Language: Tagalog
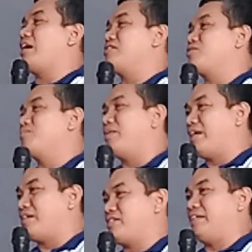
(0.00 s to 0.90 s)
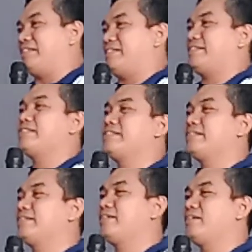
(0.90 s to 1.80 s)
kinds of blessings
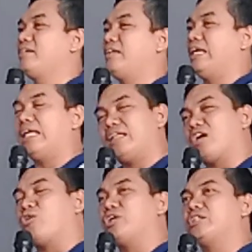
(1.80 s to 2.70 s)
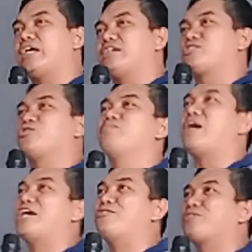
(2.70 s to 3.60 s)
in accordance kung
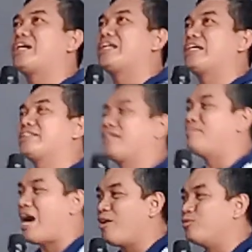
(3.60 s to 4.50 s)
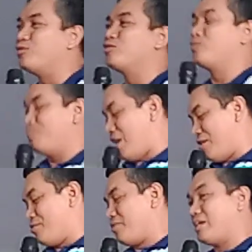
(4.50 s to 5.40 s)
paano ka nagtrabaho kung
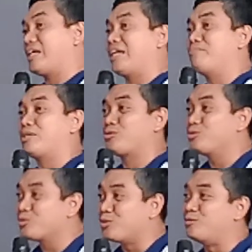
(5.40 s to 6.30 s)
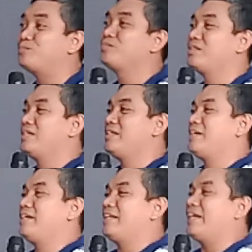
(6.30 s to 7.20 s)
paano ka naging matutong
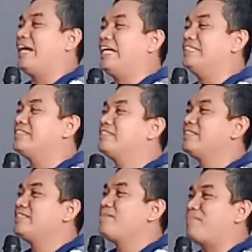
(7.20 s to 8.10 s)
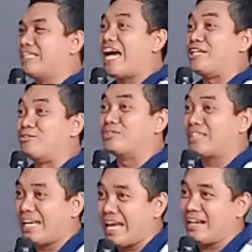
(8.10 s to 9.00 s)
and padayon
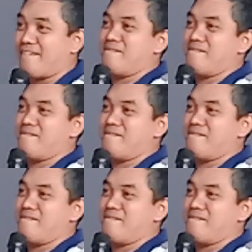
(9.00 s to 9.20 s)
ka lang